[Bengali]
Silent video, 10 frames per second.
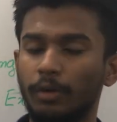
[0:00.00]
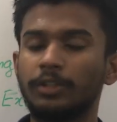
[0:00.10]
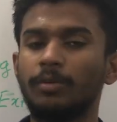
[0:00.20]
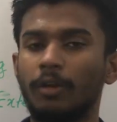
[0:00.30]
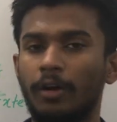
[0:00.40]

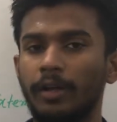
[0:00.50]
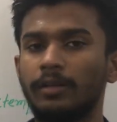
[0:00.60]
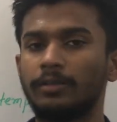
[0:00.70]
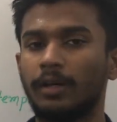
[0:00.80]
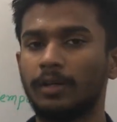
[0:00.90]
পসিবল হয়
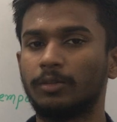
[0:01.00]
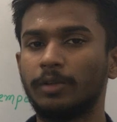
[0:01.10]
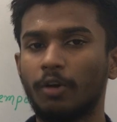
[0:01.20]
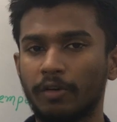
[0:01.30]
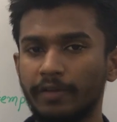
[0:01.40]

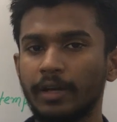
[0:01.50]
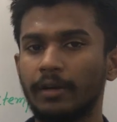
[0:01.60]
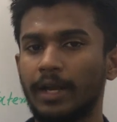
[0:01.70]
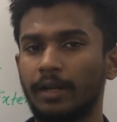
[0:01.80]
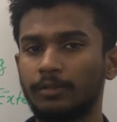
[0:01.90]
তুমি কনফিডেন্ট
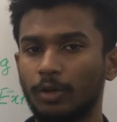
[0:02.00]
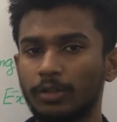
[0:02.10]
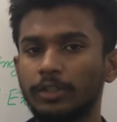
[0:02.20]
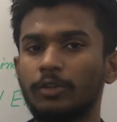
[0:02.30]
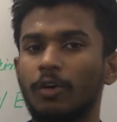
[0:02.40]
অ্যান্ড
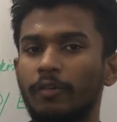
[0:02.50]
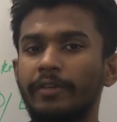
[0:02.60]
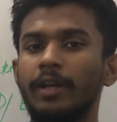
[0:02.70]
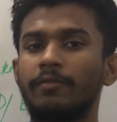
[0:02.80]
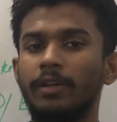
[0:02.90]
যথেষ্ট
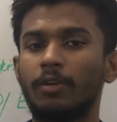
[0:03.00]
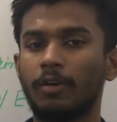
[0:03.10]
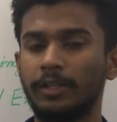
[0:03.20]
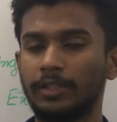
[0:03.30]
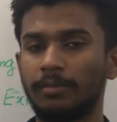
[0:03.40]
কনফিডেন্ট ফিল
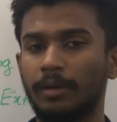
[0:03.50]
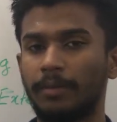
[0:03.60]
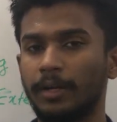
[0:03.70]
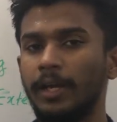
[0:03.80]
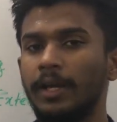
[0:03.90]
করো নিজের
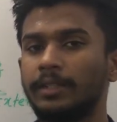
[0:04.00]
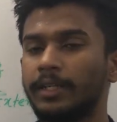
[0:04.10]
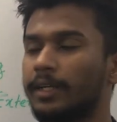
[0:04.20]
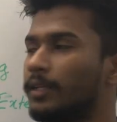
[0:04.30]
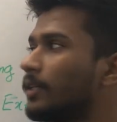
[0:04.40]
ব্যাপারে
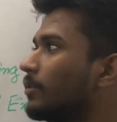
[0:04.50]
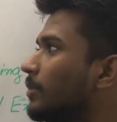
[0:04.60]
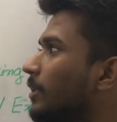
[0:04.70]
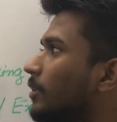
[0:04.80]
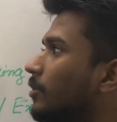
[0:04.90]
সেই ক্ষেত্রে
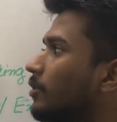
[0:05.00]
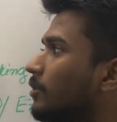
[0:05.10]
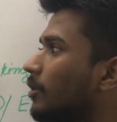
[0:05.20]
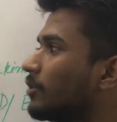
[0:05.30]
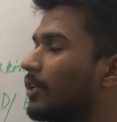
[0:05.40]
তুমি ইন্ট্রোডিউস
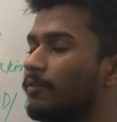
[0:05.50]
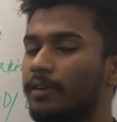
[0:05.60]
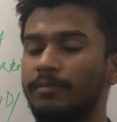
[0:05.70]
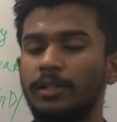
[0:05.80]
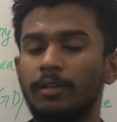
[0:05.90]
ইউর
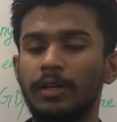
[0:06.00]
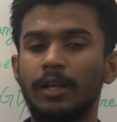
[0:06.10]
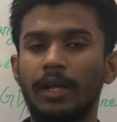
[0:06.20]
সেলফের ভিতরে